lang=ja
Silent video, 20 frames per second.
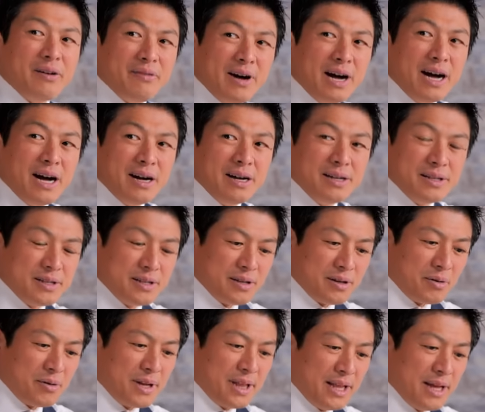来は、
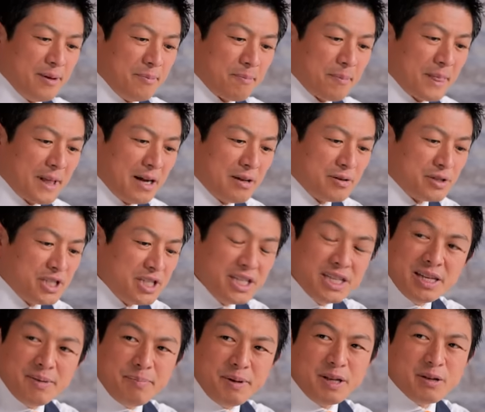これね、あの
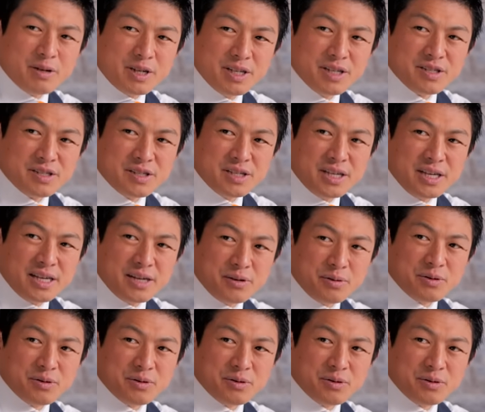GDP の比率に